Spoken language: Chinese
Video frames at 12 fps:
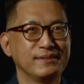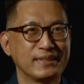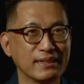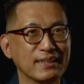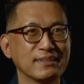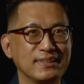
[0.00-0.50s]

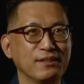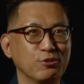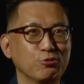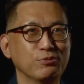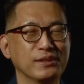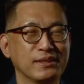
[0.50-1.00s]
相当程
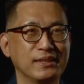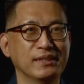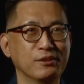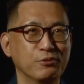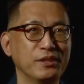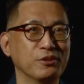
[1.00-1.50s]
度的可
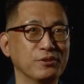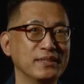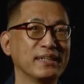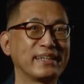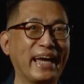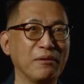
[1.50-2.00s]
能会有一
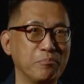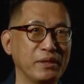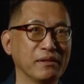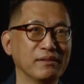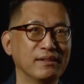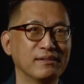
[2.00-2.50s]
些改
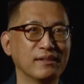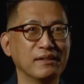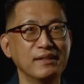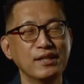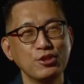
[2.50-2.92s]
变啊，